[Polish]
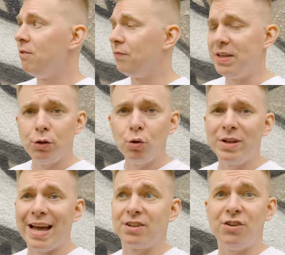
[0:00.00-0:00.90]

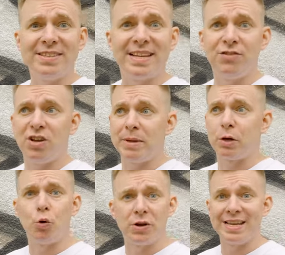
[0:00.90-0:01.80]
Wintuna, gdzie znajdziemy
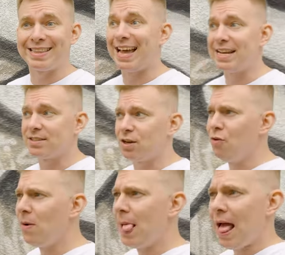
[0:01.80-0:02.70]
kuchnię tajską,